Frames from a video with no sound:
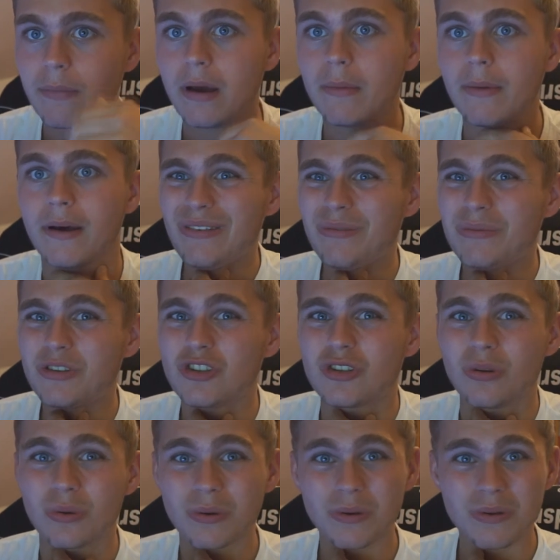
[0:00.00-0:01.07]
aber so mit
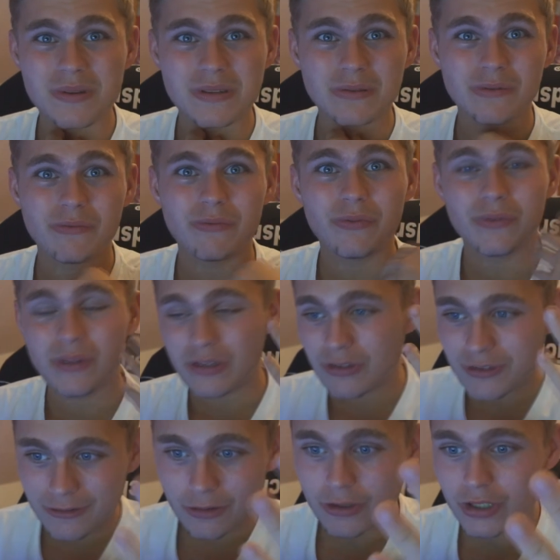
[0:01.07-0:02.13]
Schlucken und so
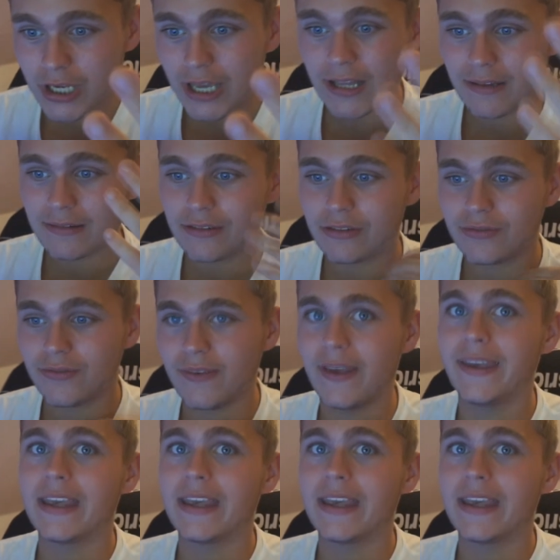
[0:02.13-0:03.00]
ist es noch relativ schwer.